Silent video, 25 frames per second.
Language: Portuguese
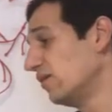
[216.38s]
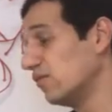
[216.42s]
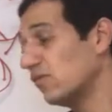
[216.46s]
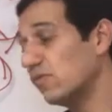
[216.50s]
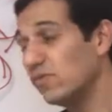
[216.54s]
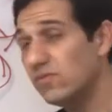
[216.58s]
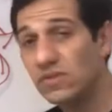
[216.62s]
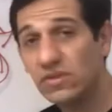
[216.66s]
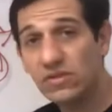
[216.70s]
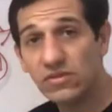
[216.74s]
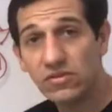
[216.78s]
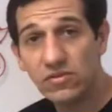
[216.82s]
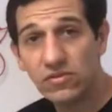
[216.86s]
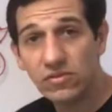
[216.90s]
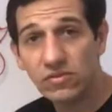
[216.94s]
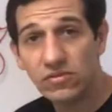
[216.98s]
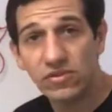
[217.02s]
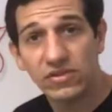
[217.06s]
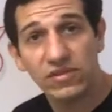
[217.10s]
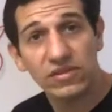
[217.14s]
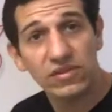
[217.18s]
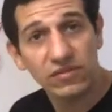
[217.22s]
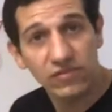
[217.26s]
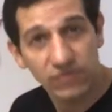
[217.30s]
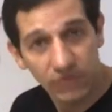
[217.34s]
Com isso,
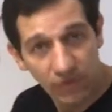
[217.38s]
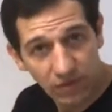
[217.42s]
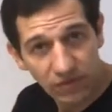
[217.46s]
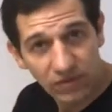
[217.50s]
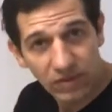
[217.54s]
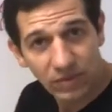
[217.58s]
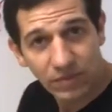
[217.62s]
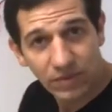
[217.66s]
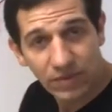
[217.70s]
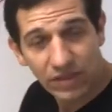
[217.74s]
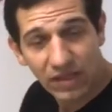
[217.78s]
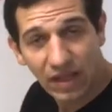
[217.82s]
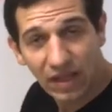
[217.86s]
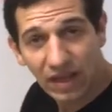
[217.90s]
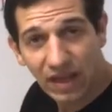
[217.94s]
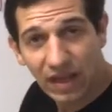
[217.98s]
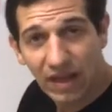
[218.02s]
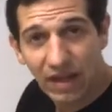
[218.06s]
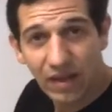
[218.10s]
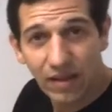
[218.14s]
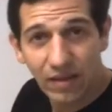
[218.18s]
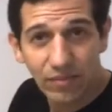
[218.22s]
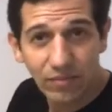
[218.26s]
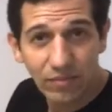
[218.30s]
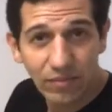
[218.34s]
você volta a
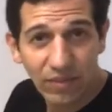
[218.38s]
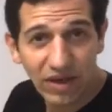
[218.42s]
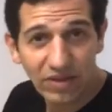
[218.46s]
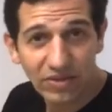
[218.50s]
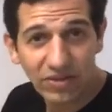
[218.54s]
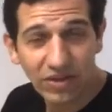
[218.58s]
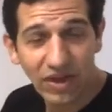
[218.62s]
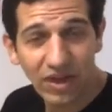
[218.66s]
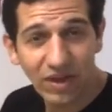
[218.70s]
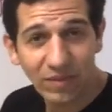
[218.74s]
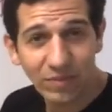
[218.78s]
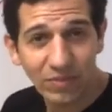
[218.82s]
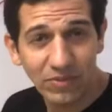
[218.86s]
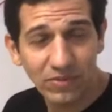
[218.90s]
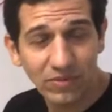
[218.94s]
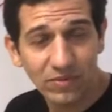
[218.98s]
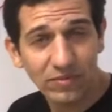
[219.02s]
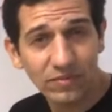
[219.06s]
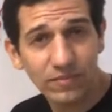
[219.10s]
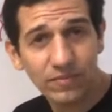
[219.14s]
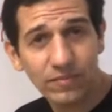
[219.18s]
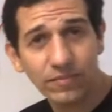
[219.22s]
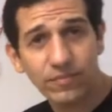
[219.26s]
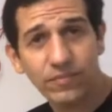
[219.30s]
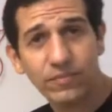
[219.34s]
pedalar mais rápido.
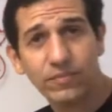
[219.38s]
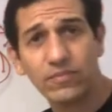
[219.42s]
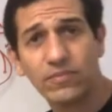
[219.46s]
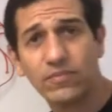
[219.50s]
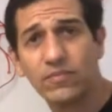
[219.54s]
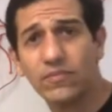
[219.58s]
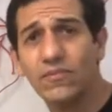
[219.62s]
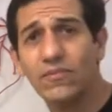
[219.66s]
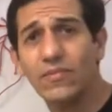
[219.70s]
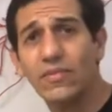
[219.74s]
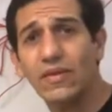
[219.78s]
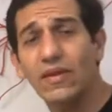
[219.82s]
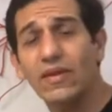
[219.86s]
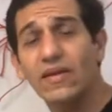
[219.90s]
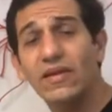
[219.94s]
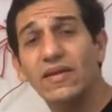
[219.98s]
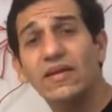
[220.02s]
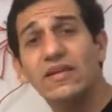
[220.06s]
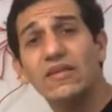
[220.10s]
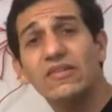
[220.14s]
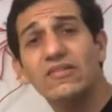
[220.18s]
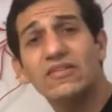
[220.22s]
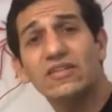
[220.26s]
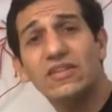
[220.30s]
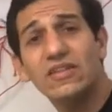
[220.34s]

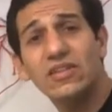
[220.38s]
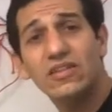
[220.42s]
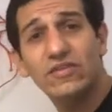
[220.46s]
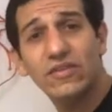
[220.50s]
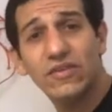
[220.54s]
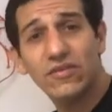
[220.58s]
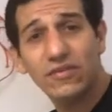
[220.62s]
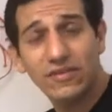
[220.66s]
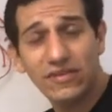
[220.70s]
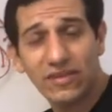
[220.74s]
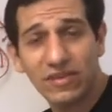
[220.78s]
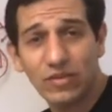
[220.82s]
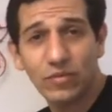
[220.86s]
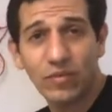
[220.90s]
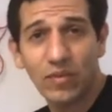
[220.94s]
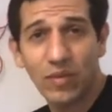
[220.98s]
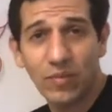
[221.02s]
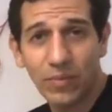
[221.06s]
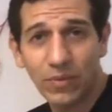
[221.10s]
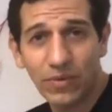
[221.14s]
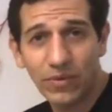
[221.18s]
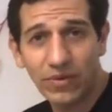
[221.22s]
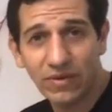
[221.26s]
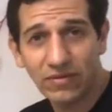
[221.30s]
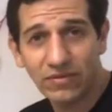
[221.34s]
Se estiver fazendo uma
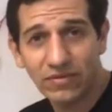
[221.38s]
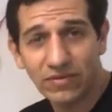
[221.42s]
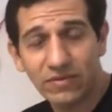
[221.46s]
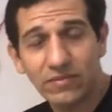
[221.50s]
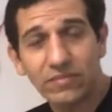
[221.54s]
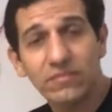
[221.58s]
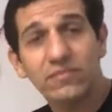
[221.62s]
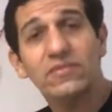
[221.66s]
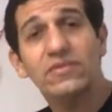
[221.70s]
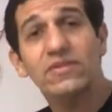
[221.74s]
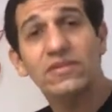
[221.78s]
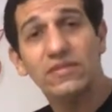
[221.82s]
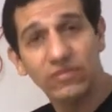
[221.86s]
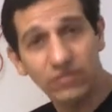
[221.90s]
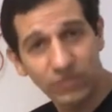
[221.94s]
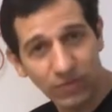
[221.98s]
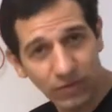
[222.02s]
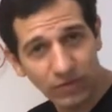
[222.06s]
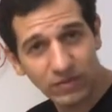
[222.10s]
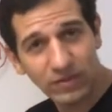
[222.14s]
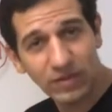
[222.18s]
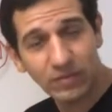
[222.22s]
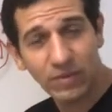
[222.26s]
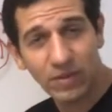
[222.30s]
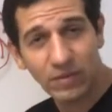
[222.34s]
prova, você
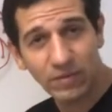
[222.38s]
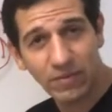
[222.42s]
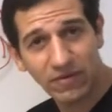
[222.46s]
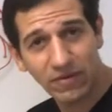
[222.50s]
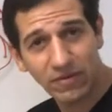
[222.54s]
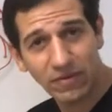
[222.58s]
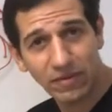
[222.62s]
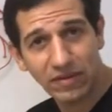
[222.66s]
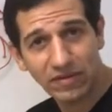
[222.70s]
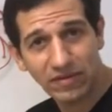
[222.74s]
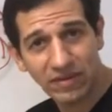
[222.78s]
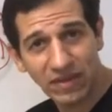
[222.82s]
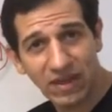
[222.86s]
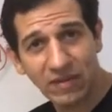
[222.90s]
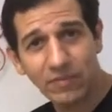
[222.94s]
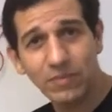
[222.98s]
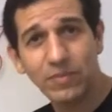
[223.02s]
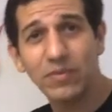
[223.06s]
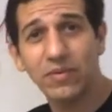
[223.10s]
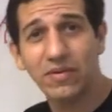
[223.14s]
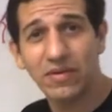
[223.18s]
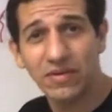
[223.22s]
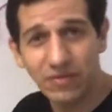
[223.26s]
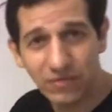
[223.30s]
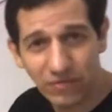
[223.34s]
volta para a prova mais rápido,
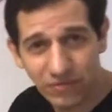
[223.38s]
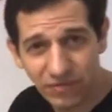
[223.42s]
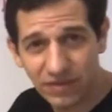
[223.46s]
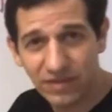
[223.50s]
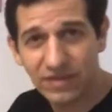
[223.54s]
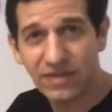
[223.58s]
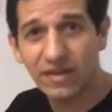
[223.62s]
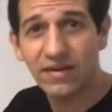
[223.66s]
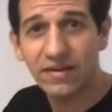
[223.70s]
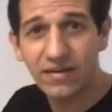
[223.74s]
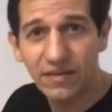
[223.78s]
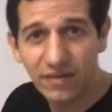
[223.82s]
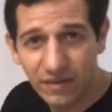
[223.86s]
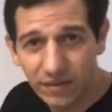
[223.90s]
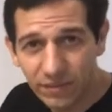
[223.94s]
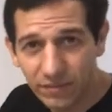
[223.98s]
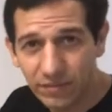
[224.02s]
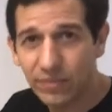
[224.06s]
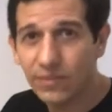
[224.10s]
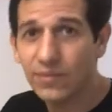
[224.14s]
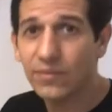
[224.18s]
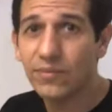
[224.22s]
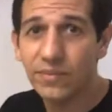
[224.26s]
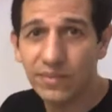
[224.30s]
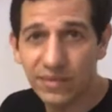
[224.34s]
porque não fica
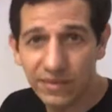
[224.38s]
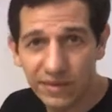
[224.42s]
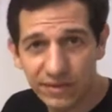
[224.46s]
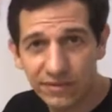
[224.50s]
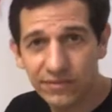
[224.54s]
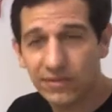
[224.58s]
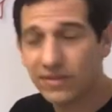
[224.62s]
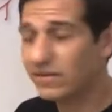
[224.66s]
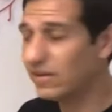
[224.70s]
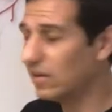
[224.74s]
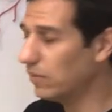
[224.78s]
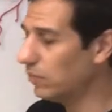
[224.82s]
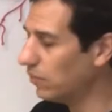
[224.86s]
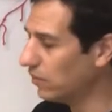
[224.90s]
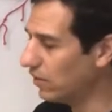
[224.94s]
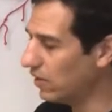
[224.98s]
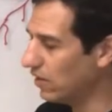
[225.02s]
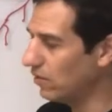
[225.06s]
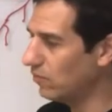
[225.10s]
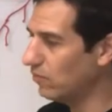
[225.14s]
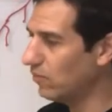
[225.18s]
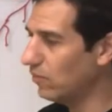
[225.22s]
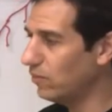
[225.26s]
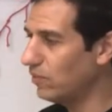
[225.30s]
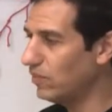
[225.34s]
bombando, até porque
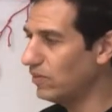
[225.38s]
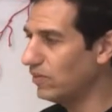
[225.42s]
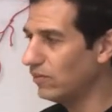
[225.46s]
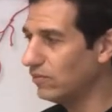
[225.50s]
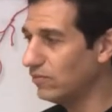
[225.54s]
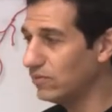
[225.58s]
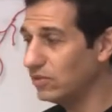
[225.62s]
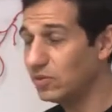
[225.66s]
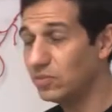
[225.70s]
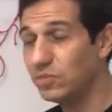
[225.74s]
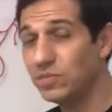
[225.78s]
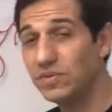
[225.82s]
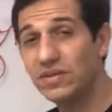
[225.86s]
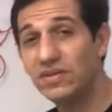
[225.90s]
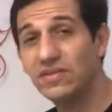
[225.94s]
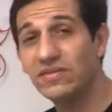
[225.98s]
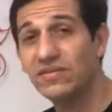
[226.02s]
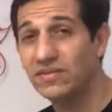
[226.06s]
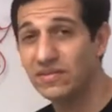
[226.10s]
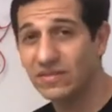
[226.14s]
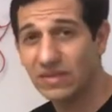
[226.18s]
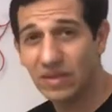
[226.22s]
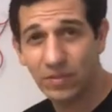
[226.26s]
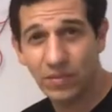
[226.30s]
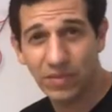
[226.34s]
num pneu de
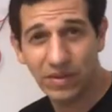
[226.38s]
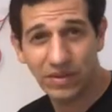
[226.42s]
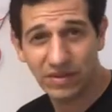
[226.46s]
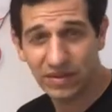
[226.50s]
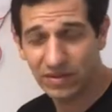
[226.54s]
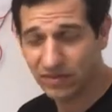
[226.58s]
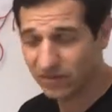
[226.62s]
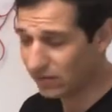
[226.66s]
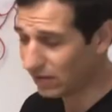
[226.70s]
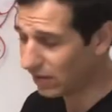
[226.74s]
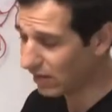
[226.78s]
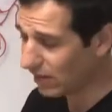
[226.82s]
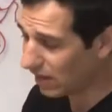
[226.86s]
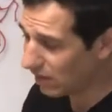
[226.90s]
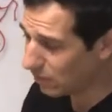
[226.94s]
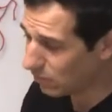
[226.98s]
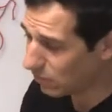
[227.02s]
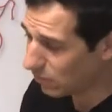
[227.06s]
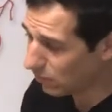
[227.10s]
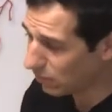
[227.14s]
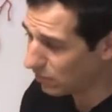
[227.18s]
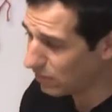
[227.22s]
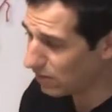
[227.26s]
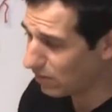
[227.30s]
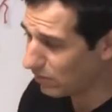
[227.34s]
speed, dependendo daquela
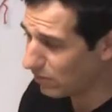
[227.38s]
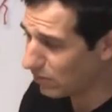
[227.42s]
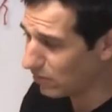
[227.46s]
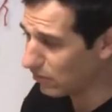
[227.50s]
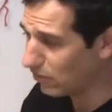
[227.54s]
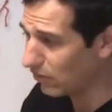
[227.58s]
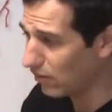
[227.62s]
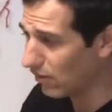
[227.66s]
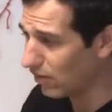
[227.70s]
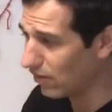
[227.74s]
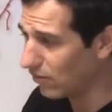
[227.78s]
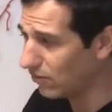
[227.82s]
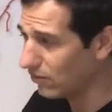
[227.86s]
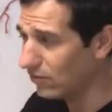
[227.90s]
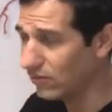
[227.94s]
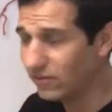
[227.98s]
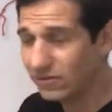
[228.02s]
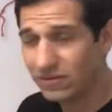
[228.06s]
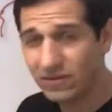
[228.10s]
bombinha manual,